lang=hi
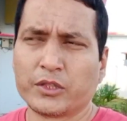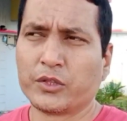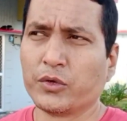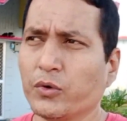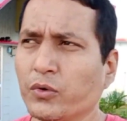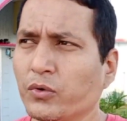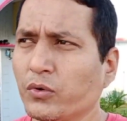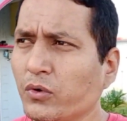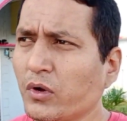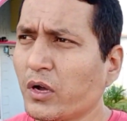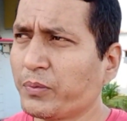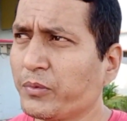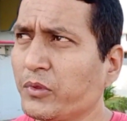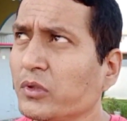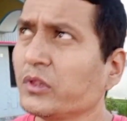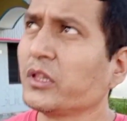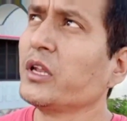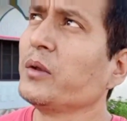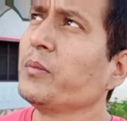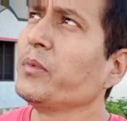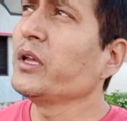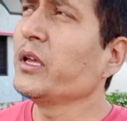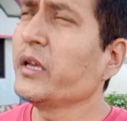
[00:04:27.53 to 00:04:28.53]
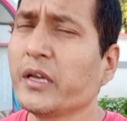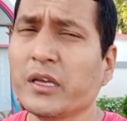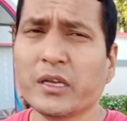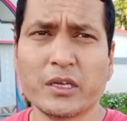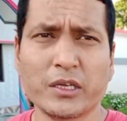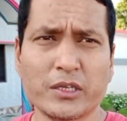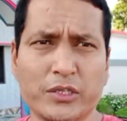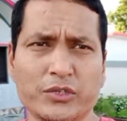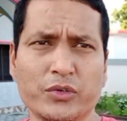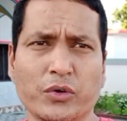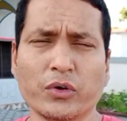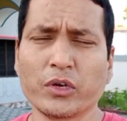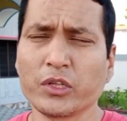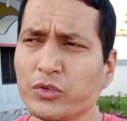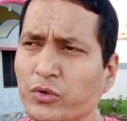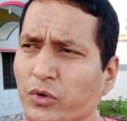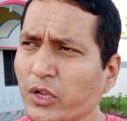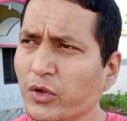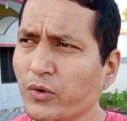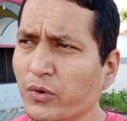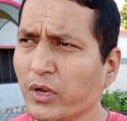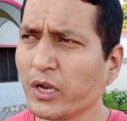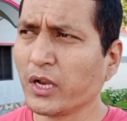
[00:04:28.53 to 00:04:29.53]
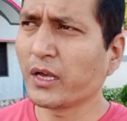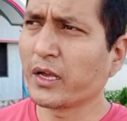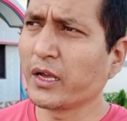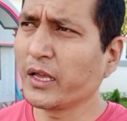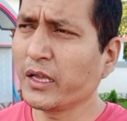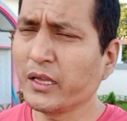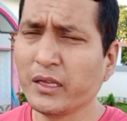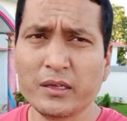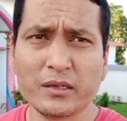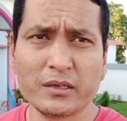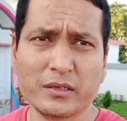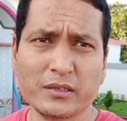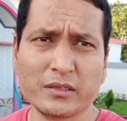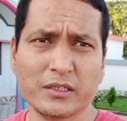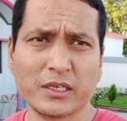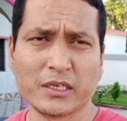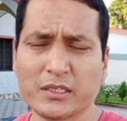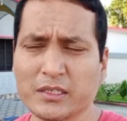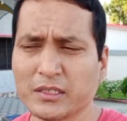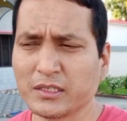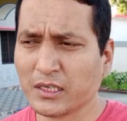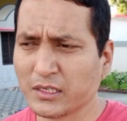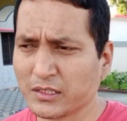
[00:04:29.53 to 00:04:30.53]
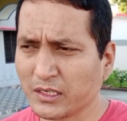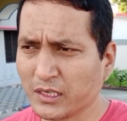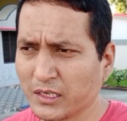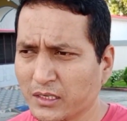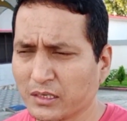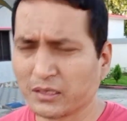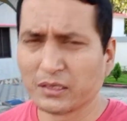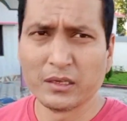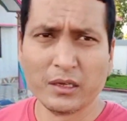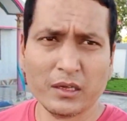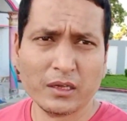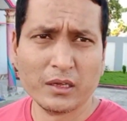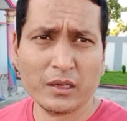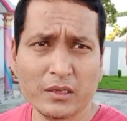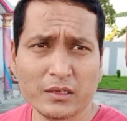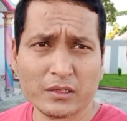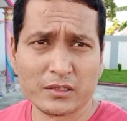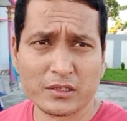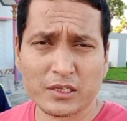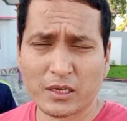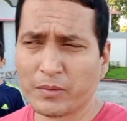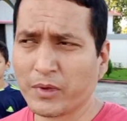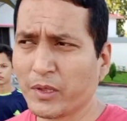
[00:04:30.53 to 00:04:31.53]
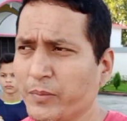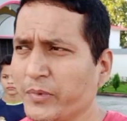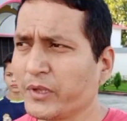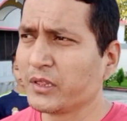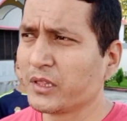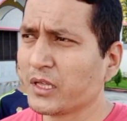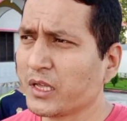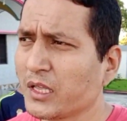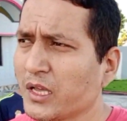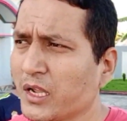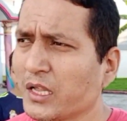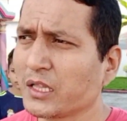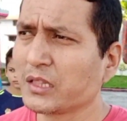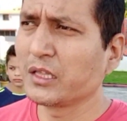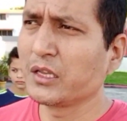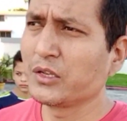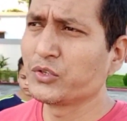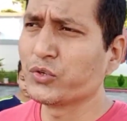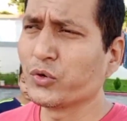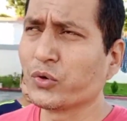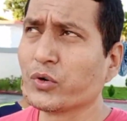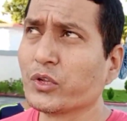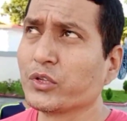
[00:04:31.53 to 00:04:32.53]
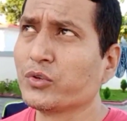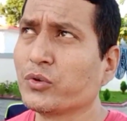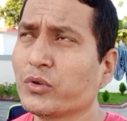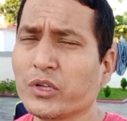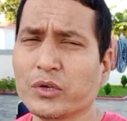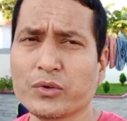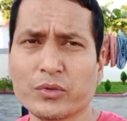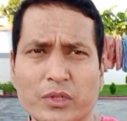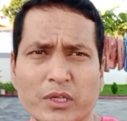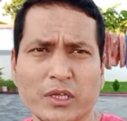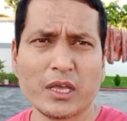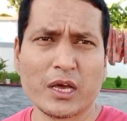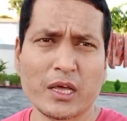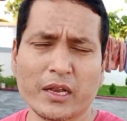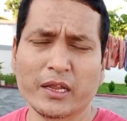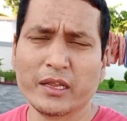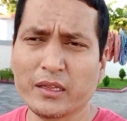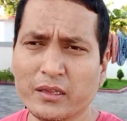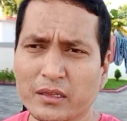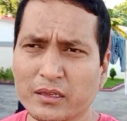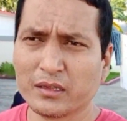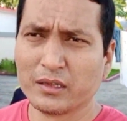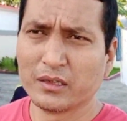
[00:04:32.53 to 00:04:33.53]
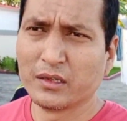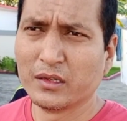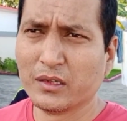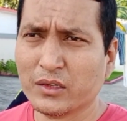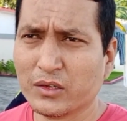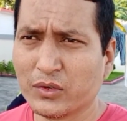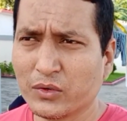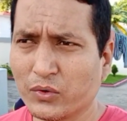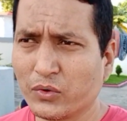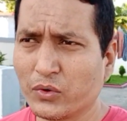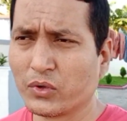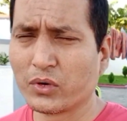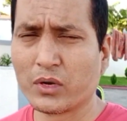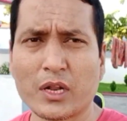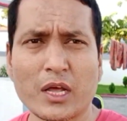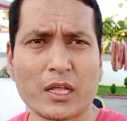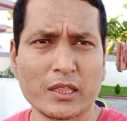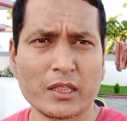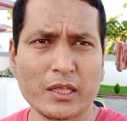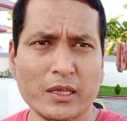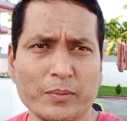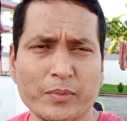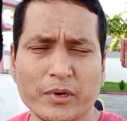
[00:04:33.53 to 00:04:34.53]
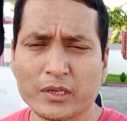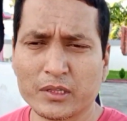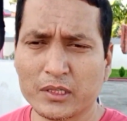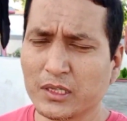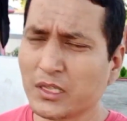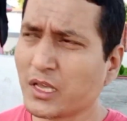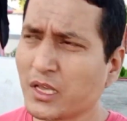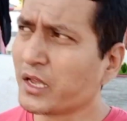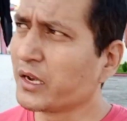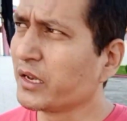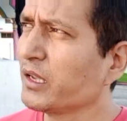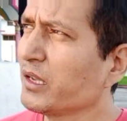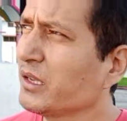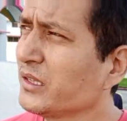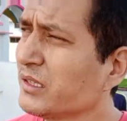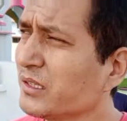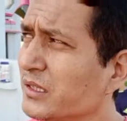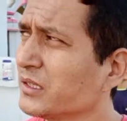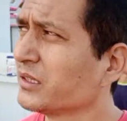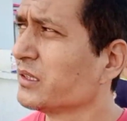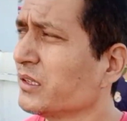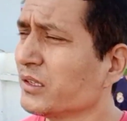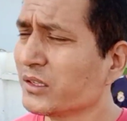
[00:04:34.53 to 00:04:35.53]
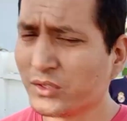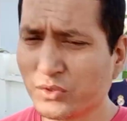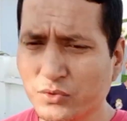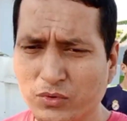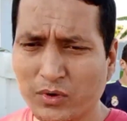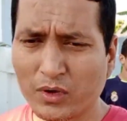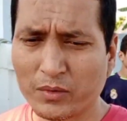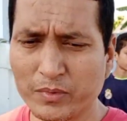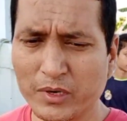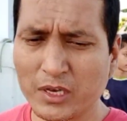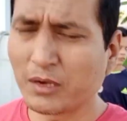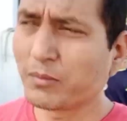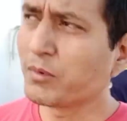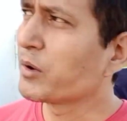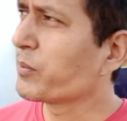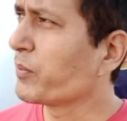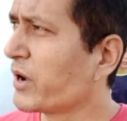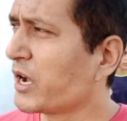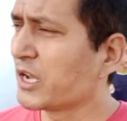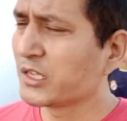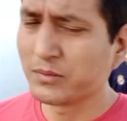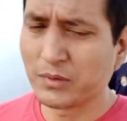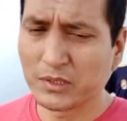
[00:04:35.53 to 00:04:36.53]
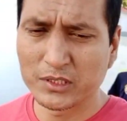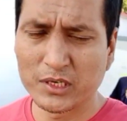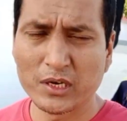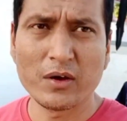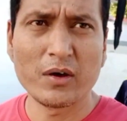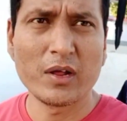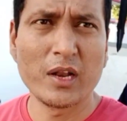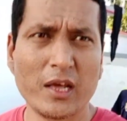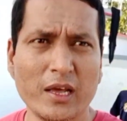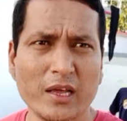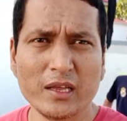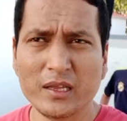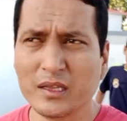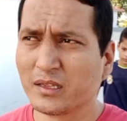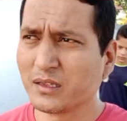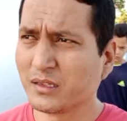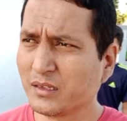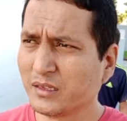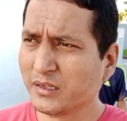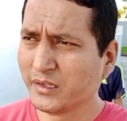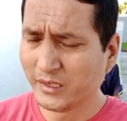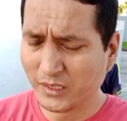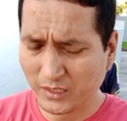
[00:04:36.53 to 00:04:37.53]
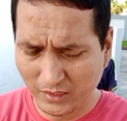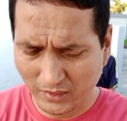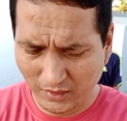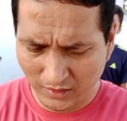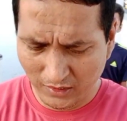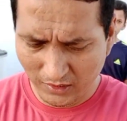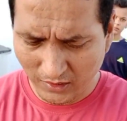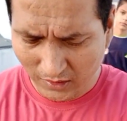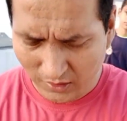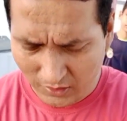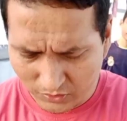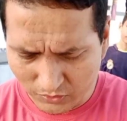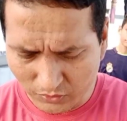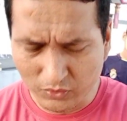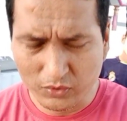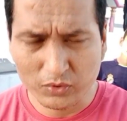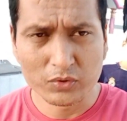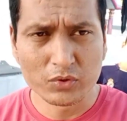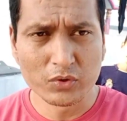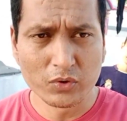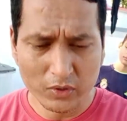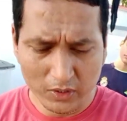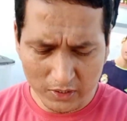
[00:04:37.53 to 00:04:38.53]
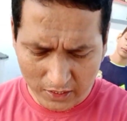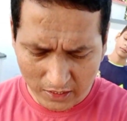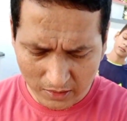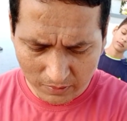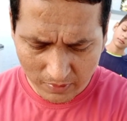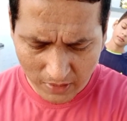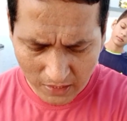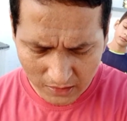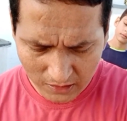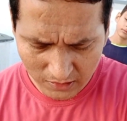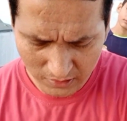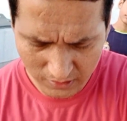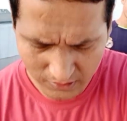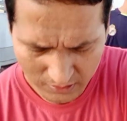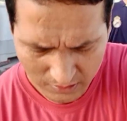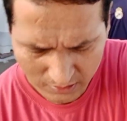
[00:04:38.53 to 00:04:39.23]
तो अब तो दिन भी छोटे छोटे होने लग गए जैसे जैसे समय बीतता जा रहा है दिन छोटे छोटे होते जा रहे हैं और रातें बढ़ते जा रही है तो अभी लगभग पाँच बजने वाला है तो थोड़ी देर बाद